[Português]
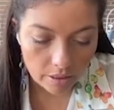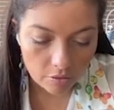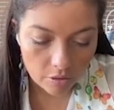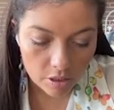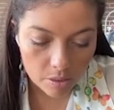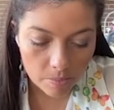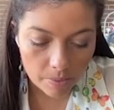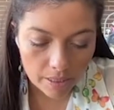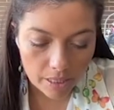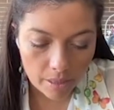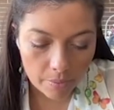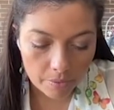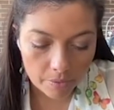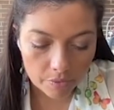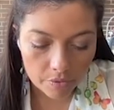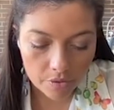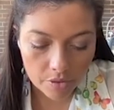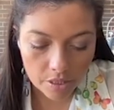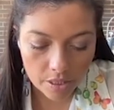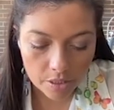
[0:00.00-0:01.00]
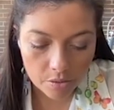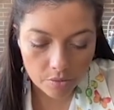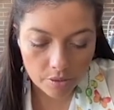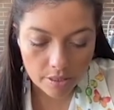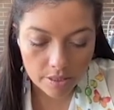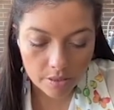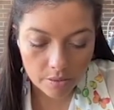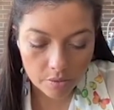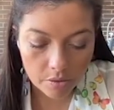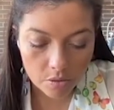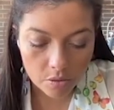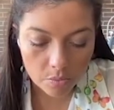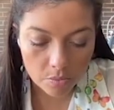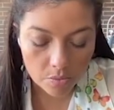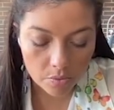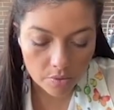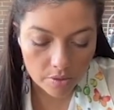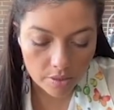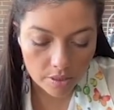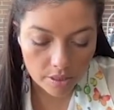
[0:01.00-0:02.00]
Eu vou explicar para vocês quais são as
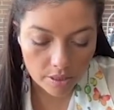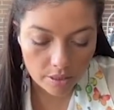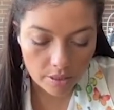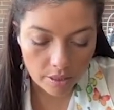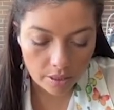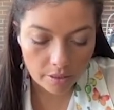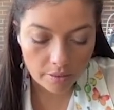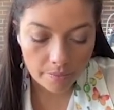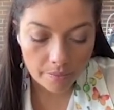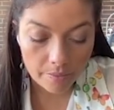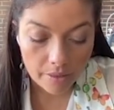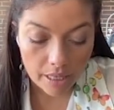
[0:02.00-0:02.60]
opções que tem.